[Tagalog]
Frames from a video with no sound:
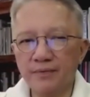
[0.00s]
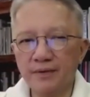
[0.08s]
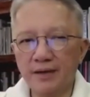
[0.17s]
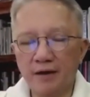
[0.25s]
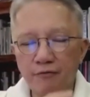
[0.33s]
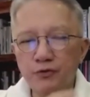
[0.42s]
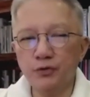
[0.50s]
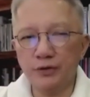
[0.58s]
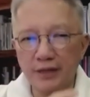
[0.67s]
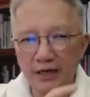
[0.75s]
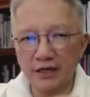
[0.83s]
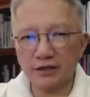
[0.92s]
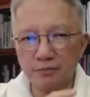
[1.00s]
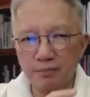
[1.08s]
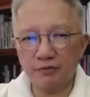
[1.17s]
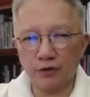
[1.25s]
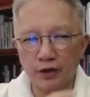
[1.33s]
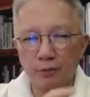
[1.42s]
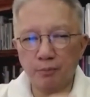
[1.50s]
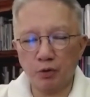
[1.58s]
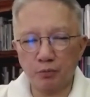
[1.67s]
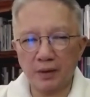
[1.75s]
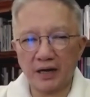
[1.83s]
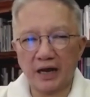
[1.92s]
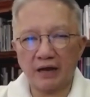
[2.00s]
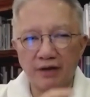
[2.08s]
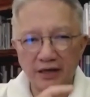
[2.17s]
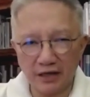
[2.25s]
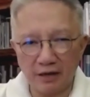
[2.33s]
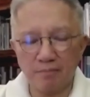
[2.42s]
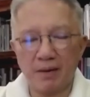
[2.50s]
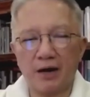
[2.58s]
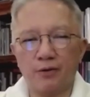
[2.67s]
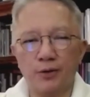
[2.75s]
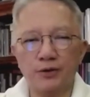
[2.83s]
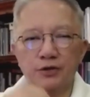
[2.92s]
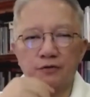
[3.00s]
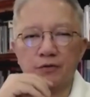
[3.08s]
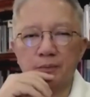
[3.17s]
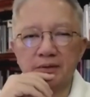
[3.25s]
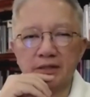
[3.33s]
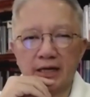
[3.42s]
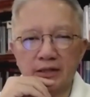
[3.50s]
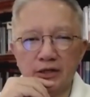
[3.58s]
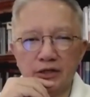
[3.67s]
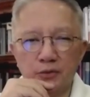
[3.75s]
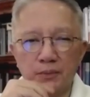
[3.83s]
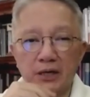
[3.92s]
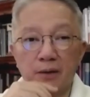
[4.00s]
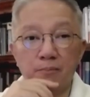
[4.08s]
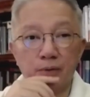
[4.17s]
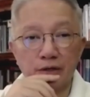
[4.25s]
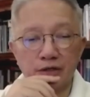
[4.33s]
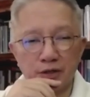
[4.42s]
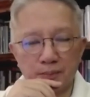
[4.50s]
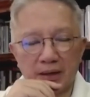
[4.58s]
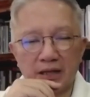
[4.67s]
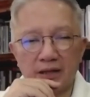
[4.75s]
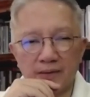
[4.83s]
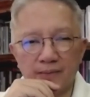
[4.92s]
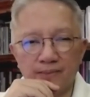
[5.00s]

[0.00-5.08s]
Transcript: a few days before the Pope arrived, I came back also from studies to become principal.